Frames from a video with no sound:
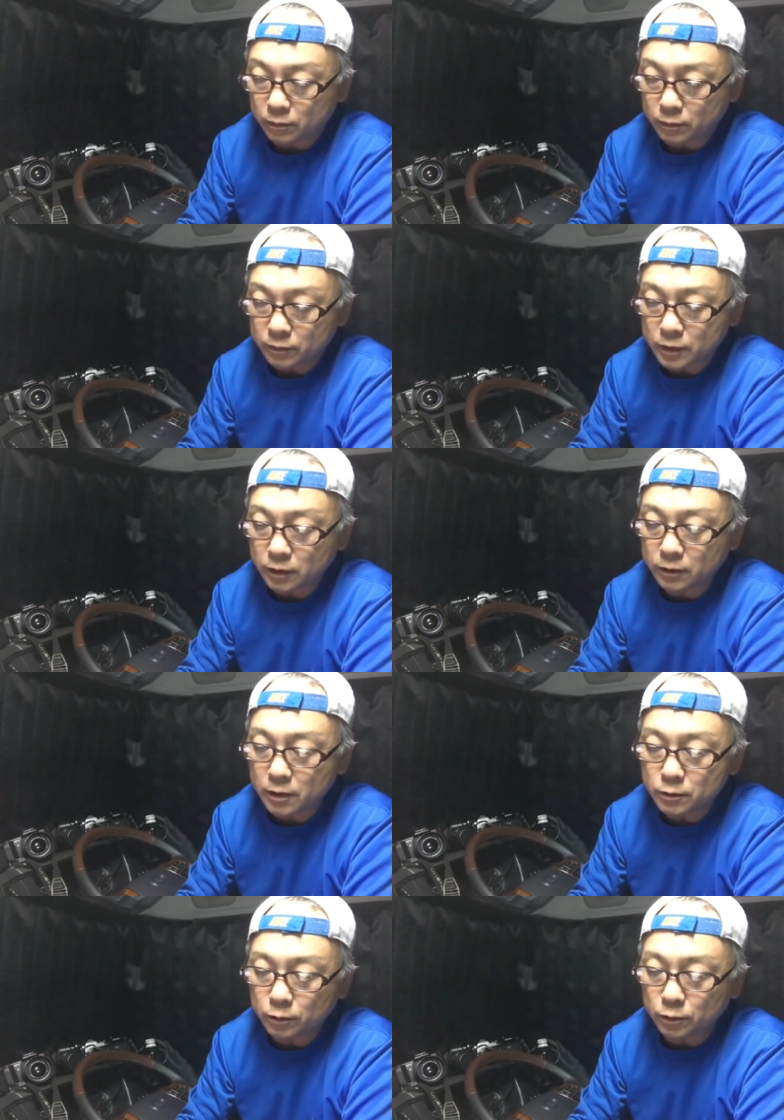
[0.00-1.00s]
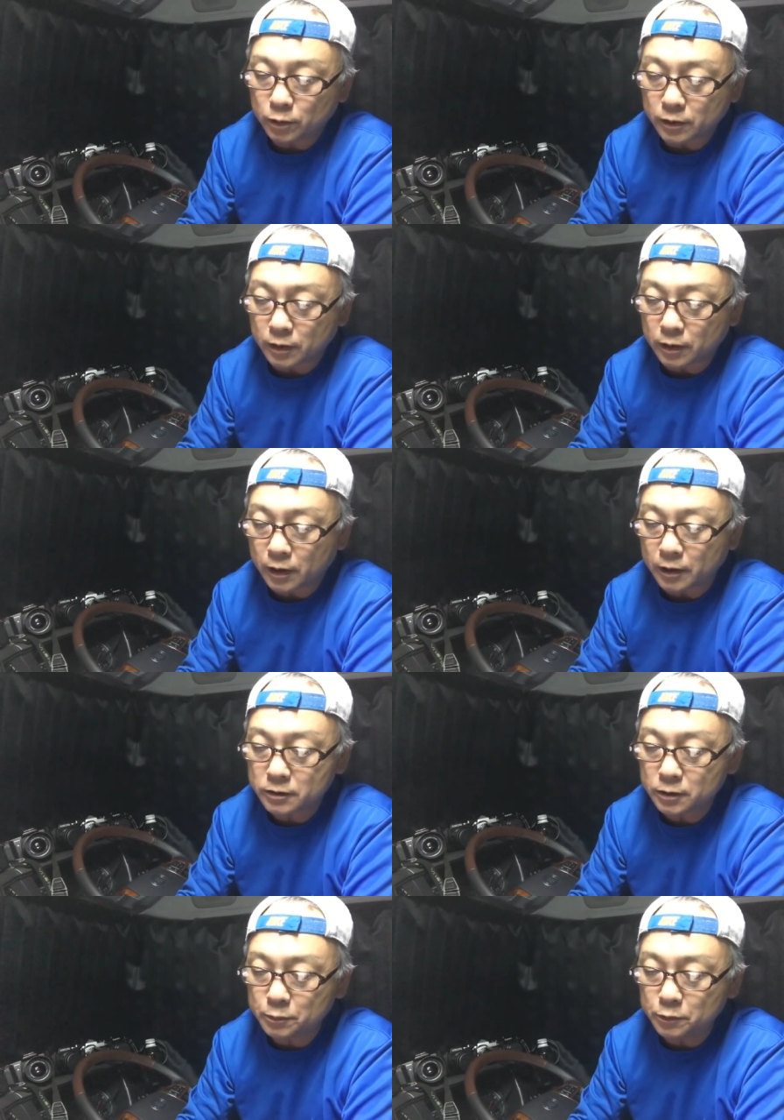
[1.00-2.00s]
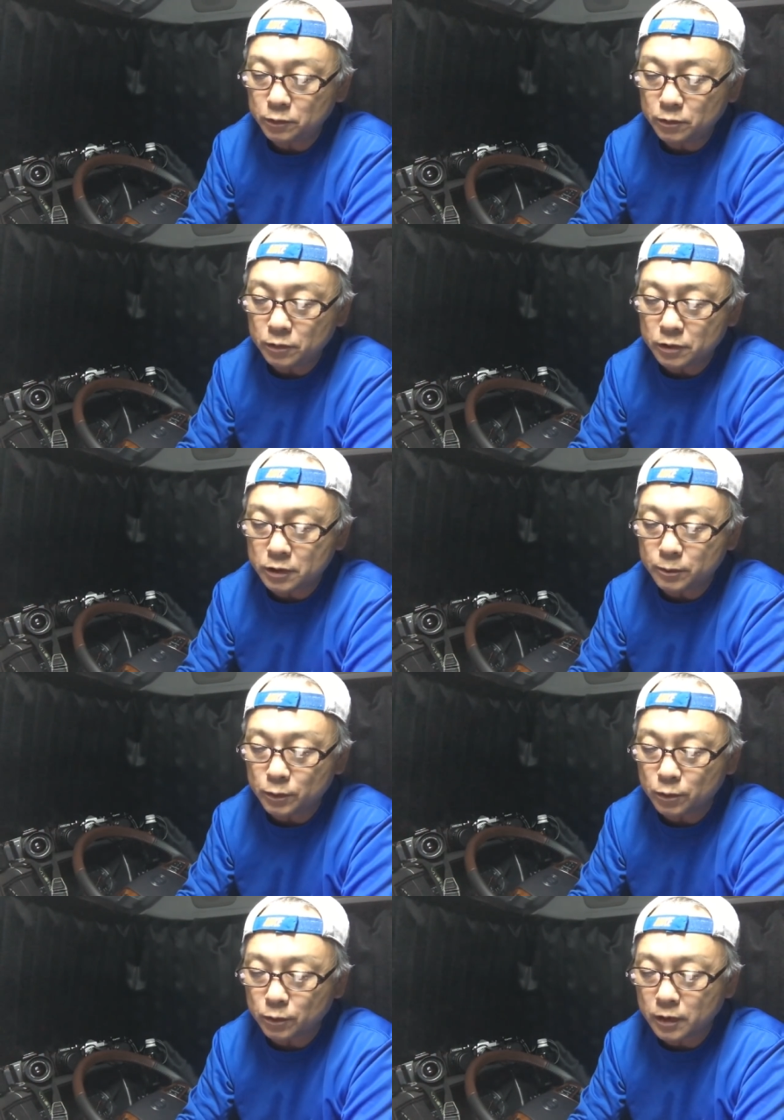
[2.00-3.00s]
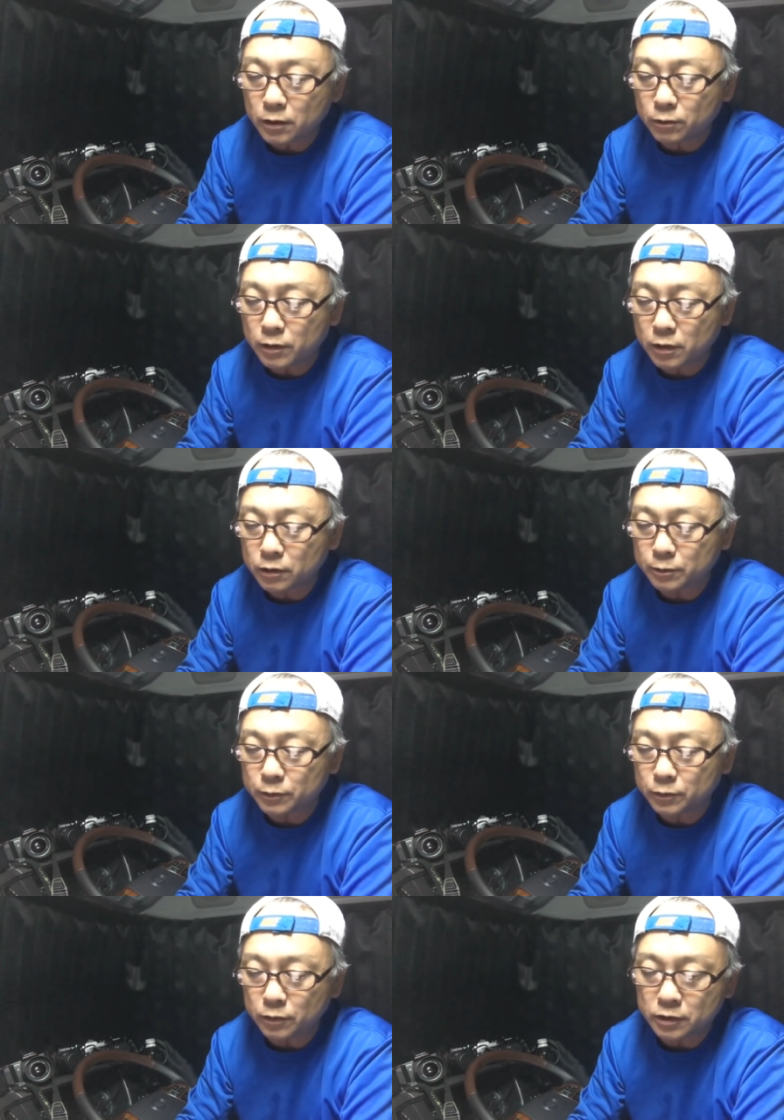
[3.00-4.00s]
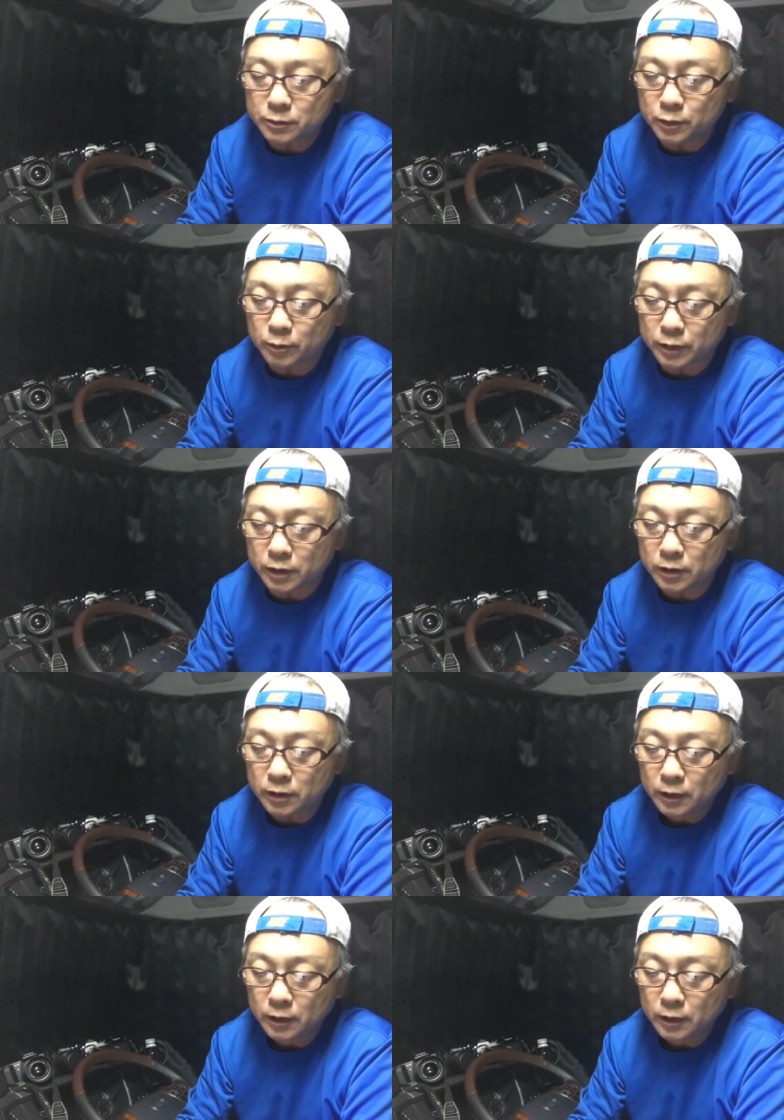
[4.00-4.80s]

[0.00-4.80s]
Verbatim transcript: シャッター速度がね、8分の1秒から500分の1秒まで、